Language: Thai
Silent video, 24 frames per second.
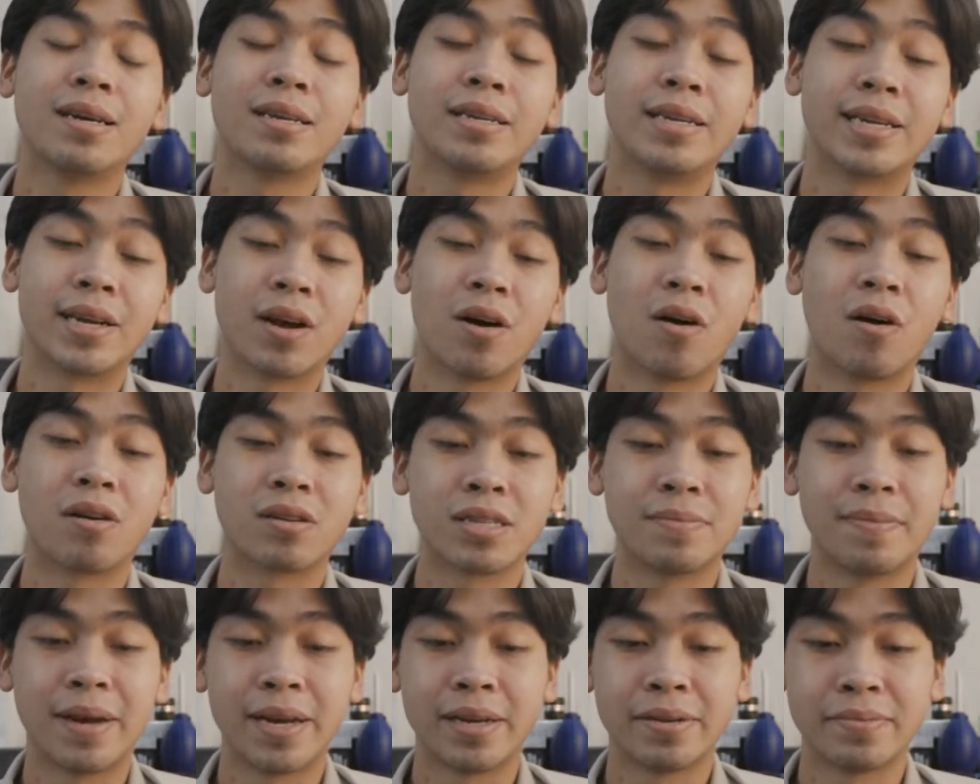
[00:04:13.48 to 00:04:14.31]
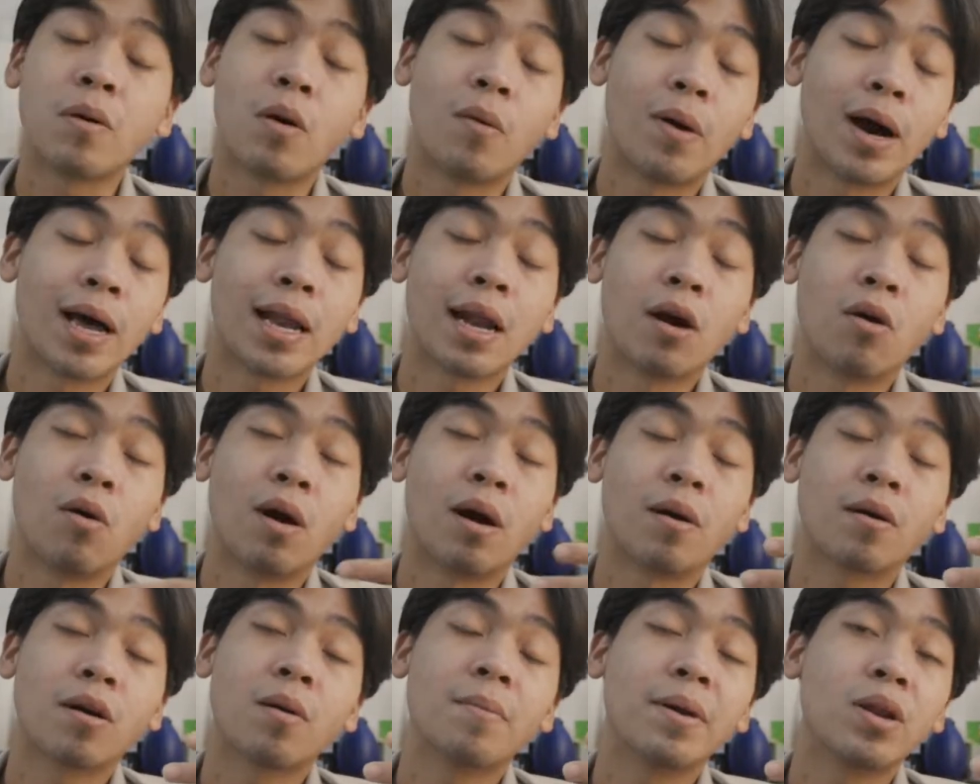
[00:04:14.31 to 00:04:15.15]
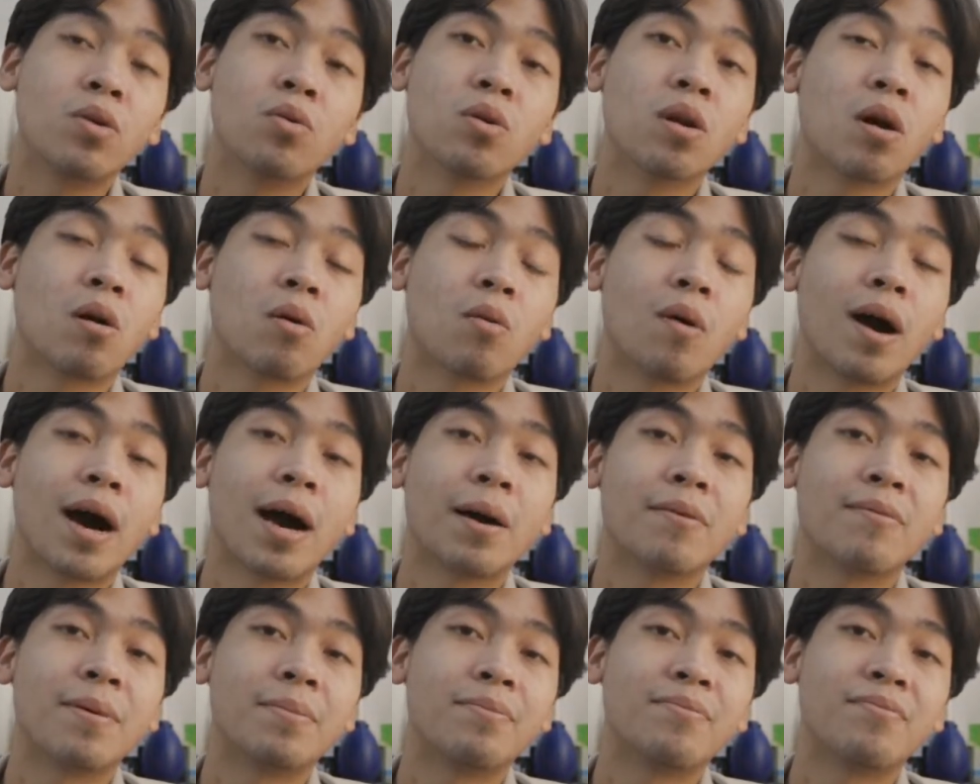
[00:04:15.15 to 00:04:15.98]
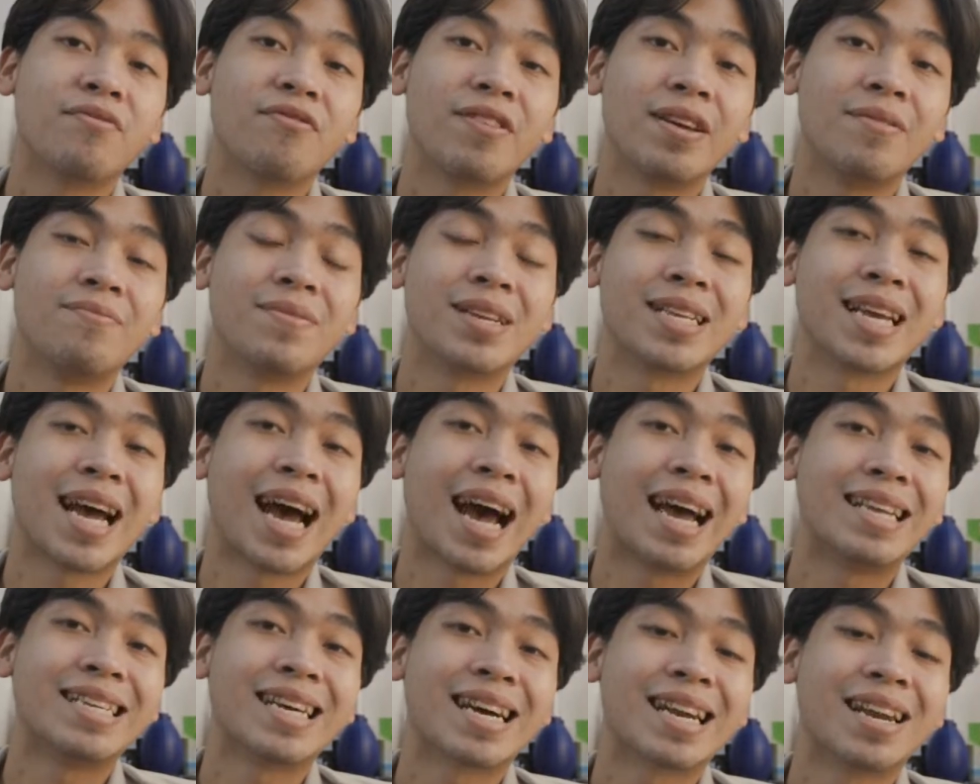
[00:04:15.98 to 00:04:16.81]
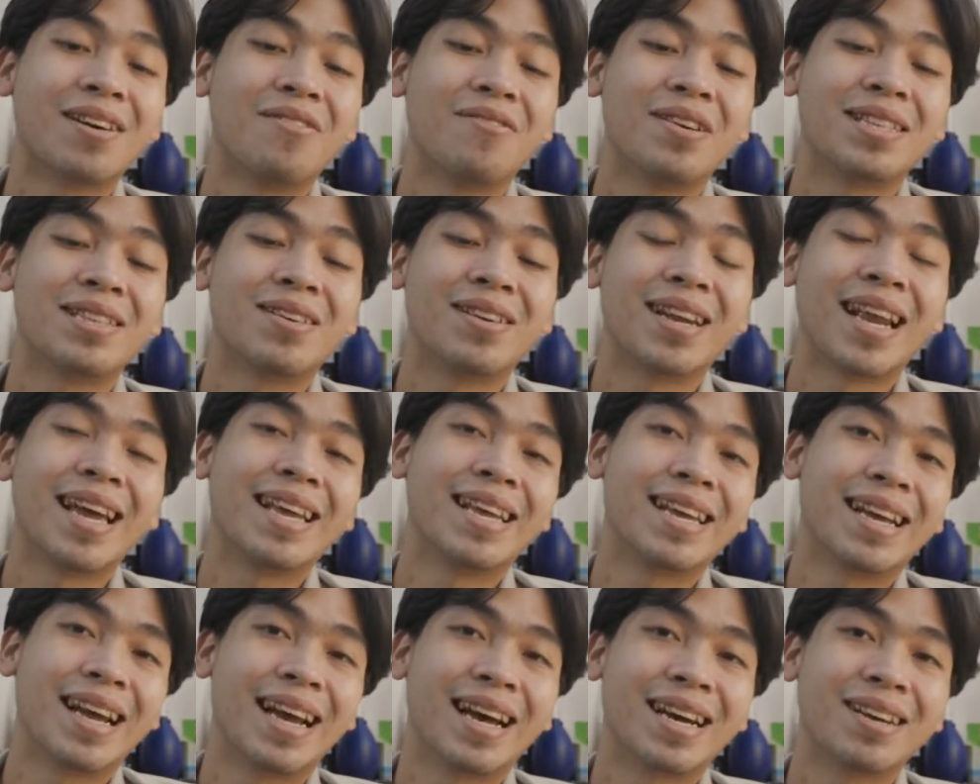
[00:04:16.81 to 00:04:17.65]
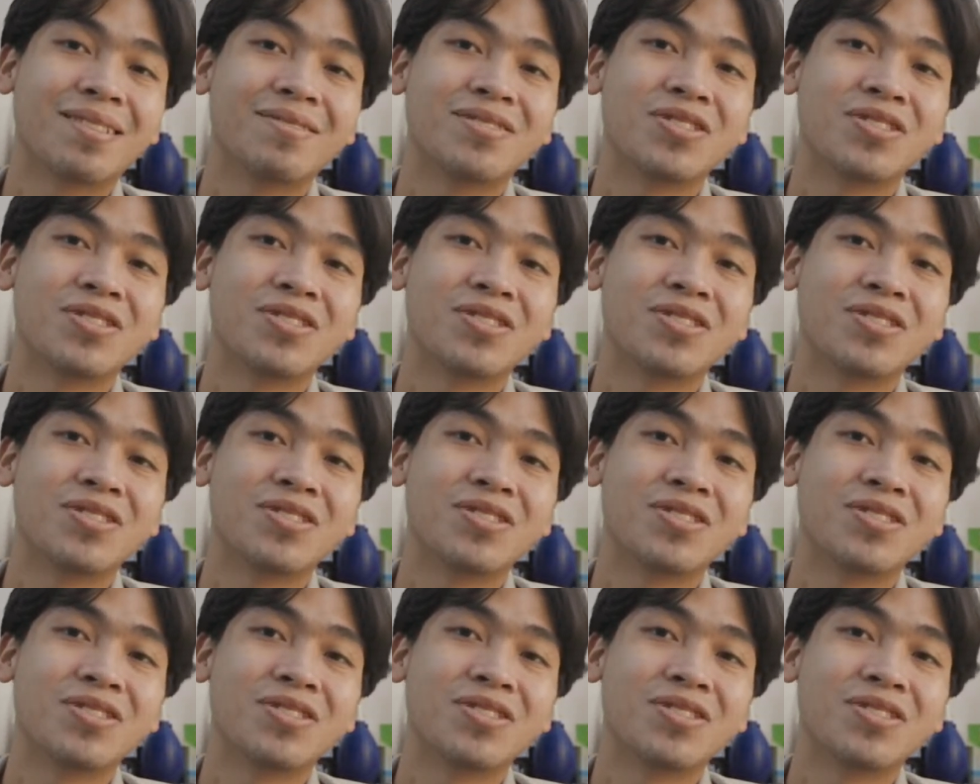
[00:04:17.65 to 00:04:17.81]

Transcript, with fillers: นึกออกใช่ไหมเพราะว่าเราอ่ะก็ไม่รู้หรอกว่าแบบฟิล์มมันจะหายจากเราไปตอนไหนอีกอ่ะ